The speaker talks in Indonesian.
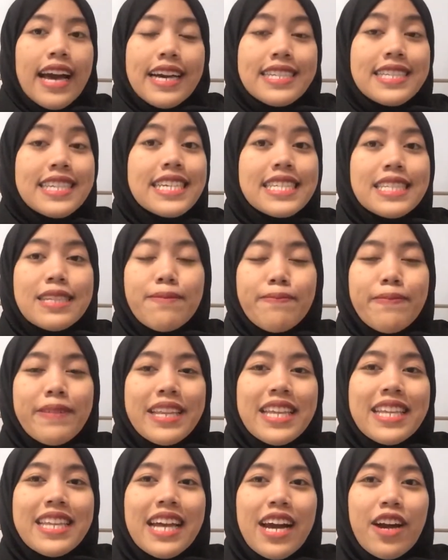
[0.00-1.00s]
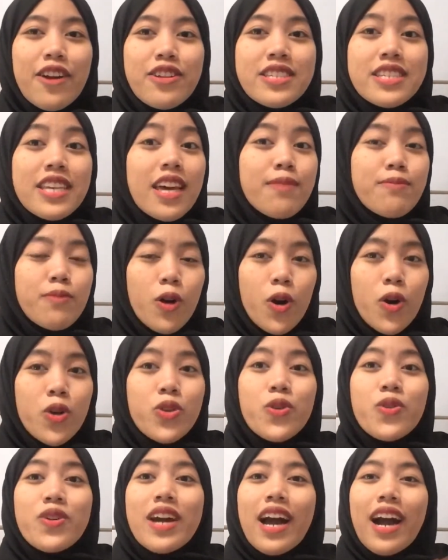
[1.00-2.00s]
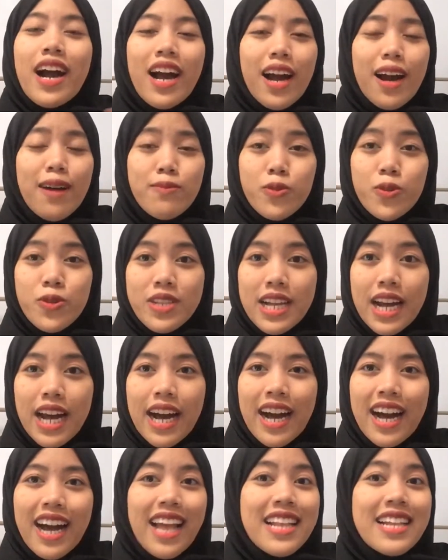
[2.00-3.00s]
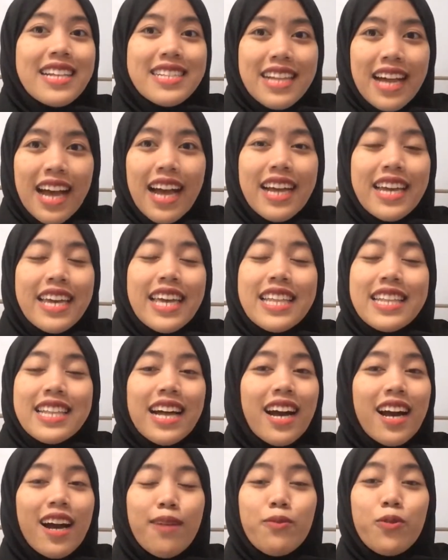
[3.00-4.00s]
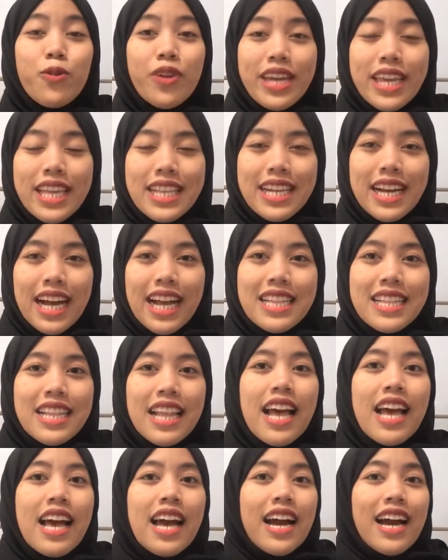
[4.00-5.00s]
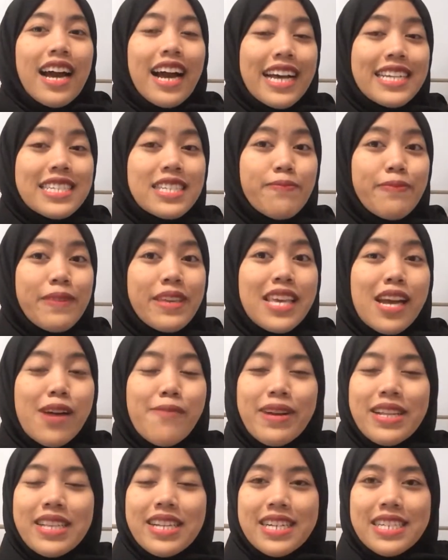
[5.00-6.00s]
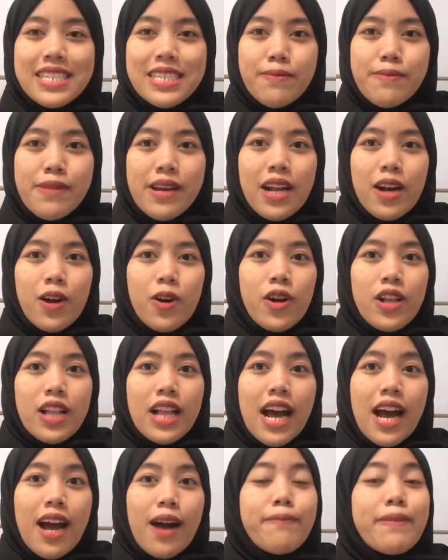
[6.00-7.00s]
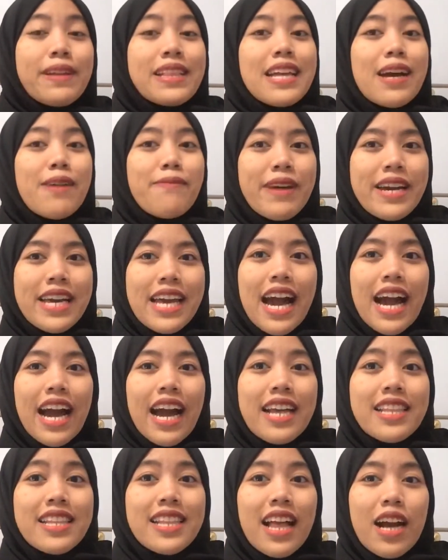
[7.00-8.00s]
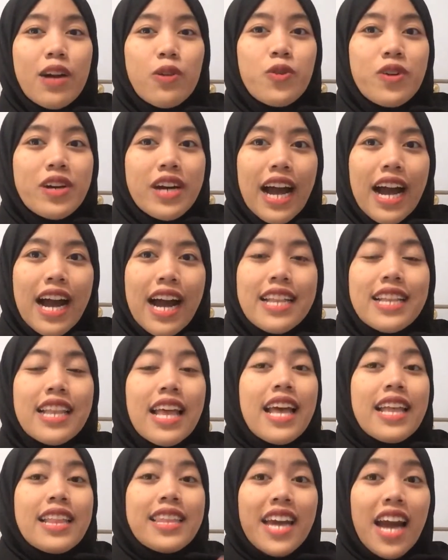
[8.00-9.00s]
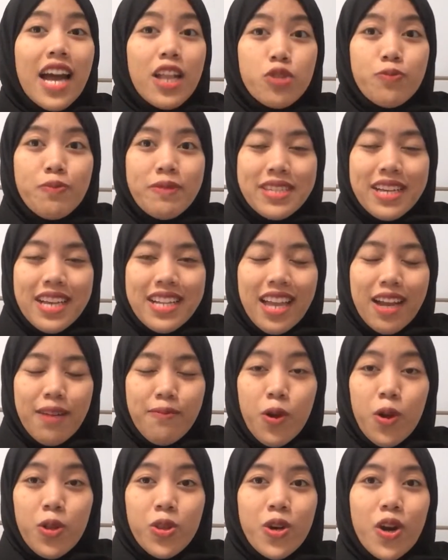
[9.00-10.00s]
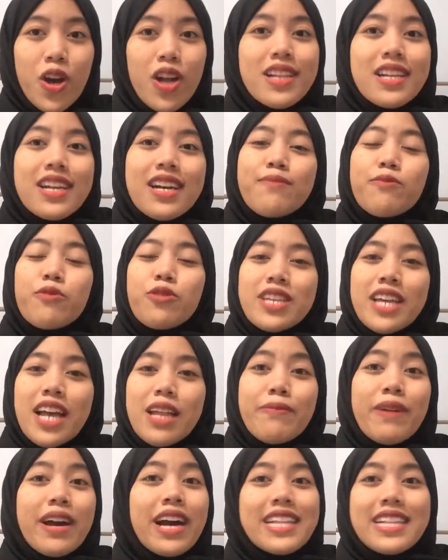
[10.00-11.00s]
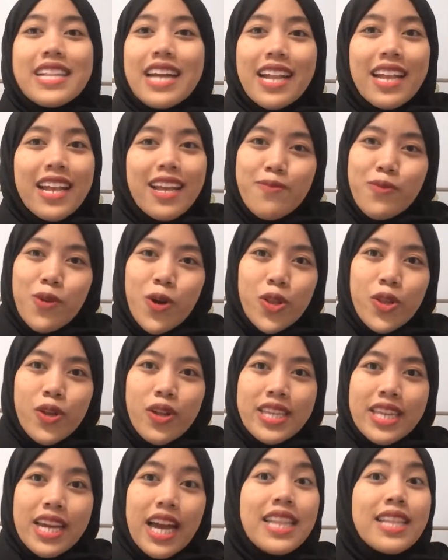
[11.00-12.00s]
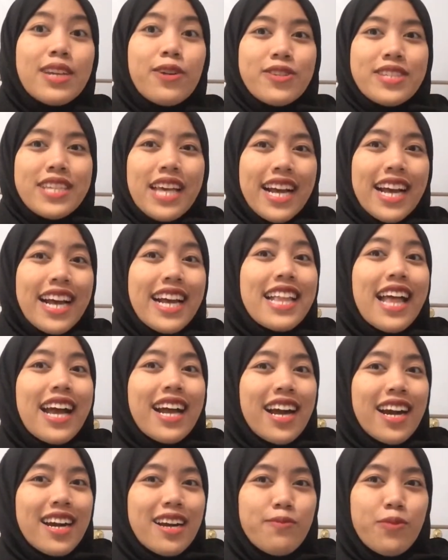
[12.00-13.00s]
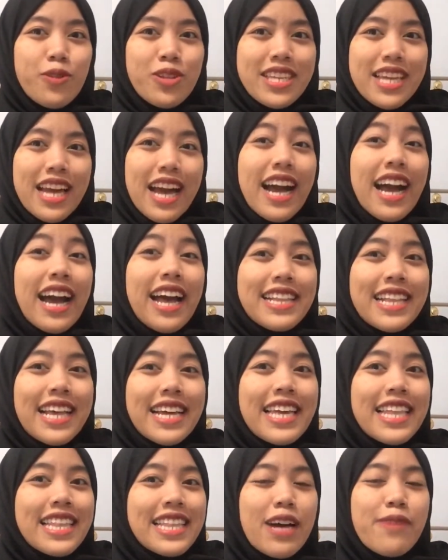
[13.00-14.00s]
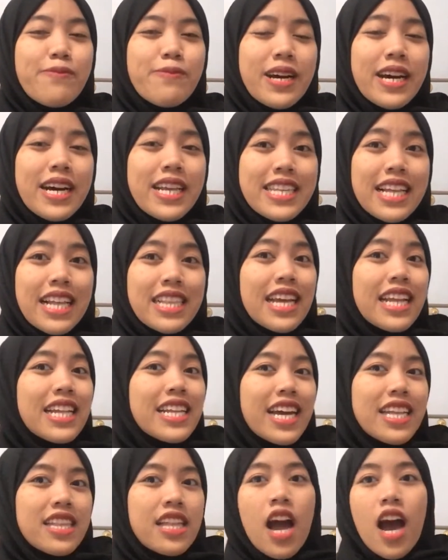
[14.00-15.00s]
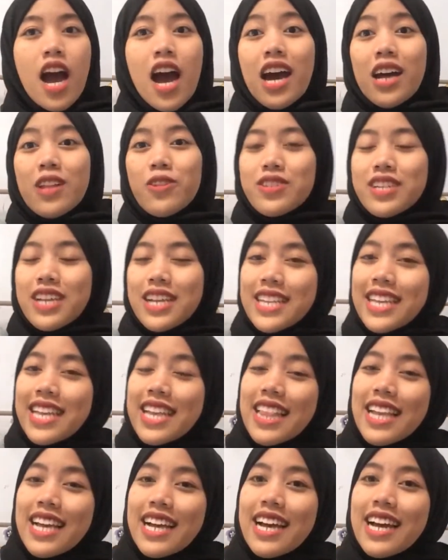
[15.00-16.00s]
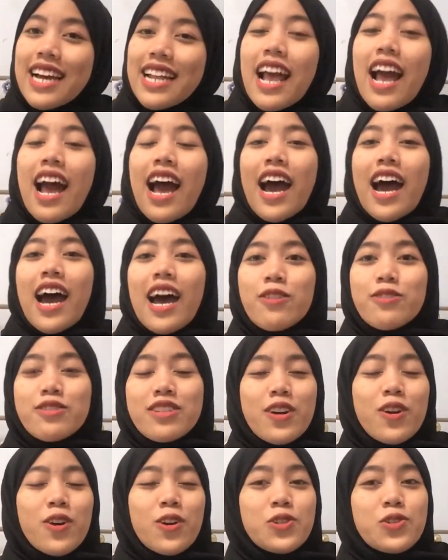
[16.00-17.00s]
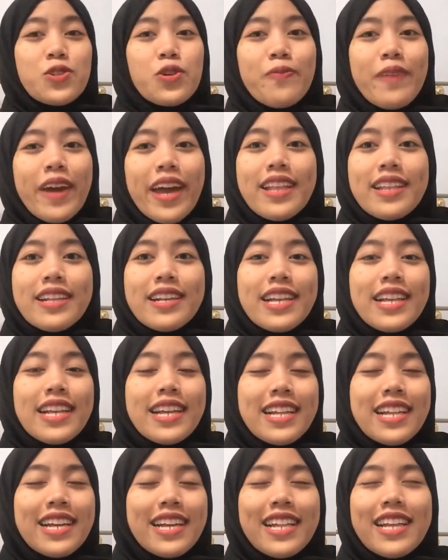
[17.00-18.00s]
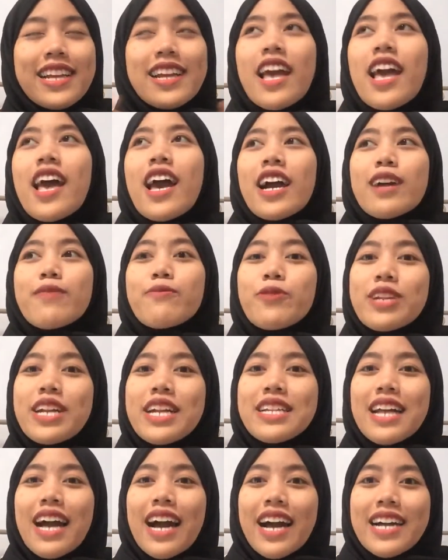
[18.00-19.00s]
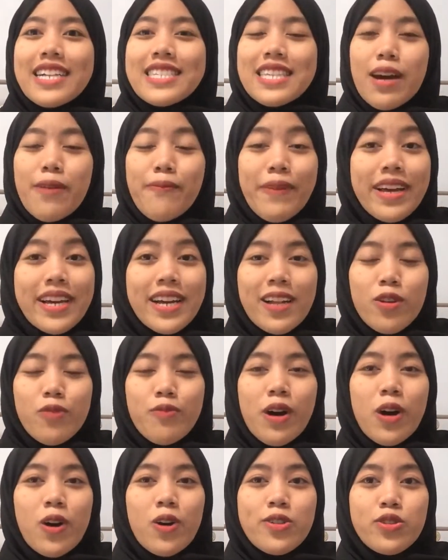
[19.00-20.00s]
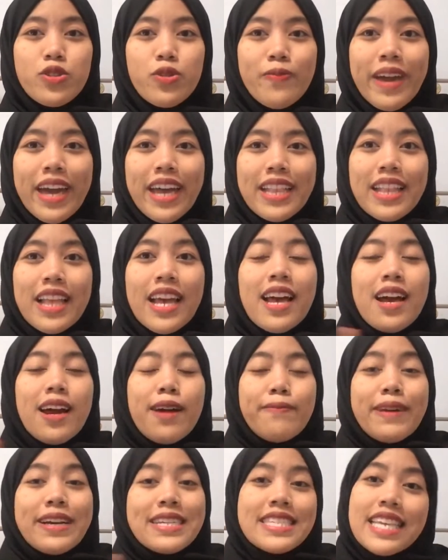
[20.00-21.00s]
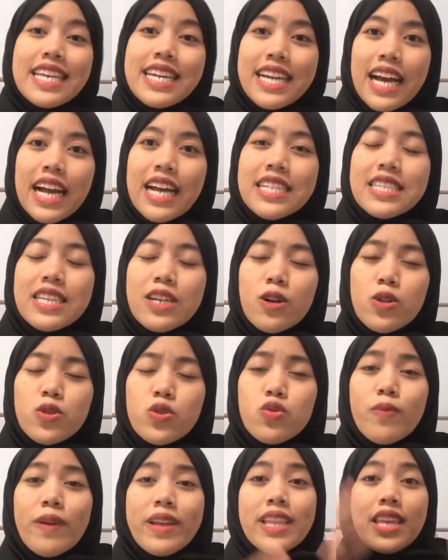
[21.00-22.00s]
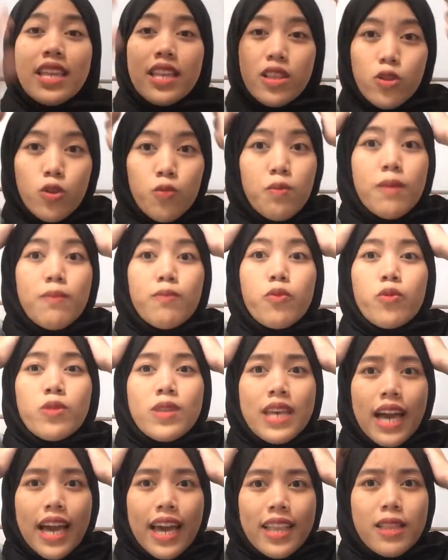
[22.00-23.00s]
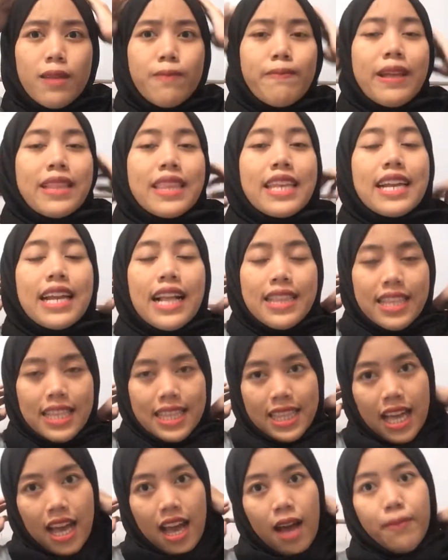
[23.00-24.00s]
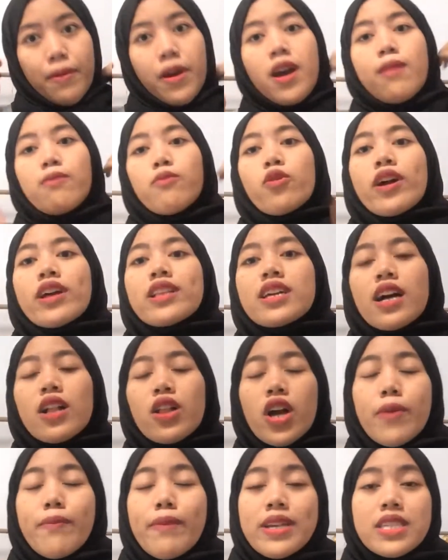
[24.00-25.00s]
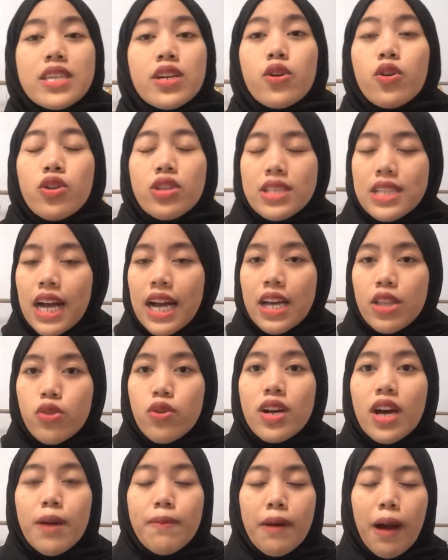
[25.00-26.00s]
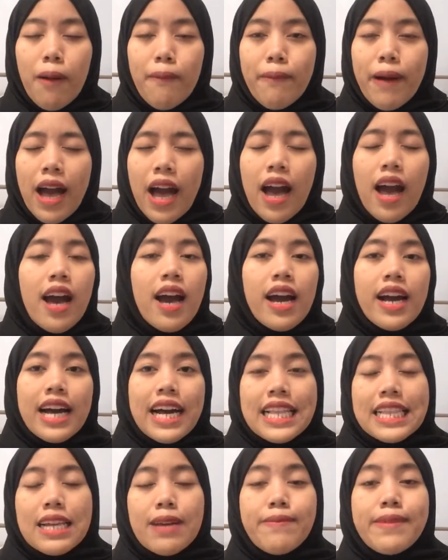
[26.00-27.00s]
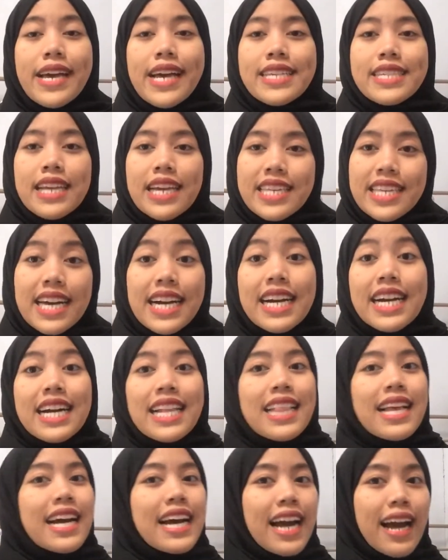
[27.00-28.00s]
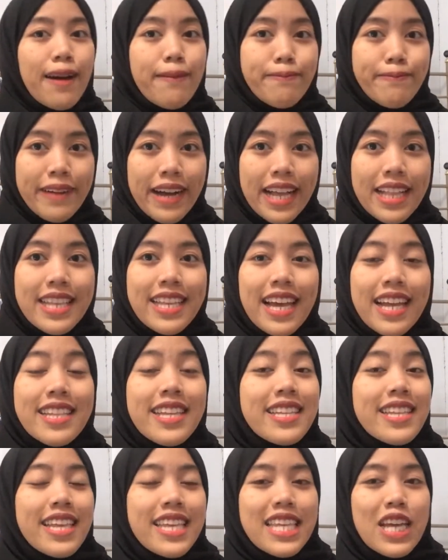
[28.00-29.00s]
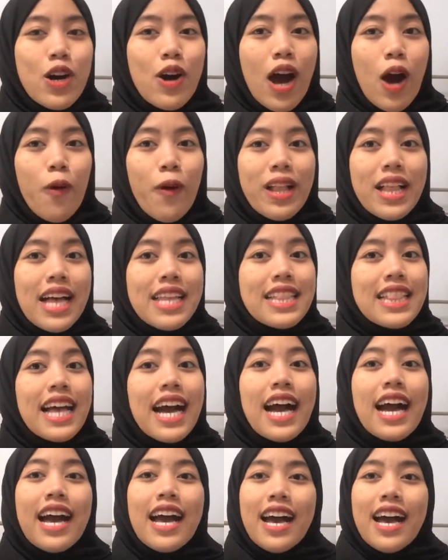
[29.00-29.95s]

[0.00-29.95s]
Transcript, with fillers: Sistem peninjauan CMO juga nggak mudah karena kita nggak mungkin kan ngasih pinjaman ke sembarang orang. Pertama yang akan dilakukan, dia harus bisa naik motor, kemudian mengendarai motornya diusahakan agak ngebut ya, karena kita mengejar target harus ke dealer, harus ke konsumen, kering kering kering. Kemudian akan sampai ke rumah konsumen. Pastikan si konsumen itu mempunyai tempat tinggal tetap. Mungkin kalau yang masih ngontrak itu nggak apa-apa, karena biasanya kelengkapan yang ditinjau awal adalah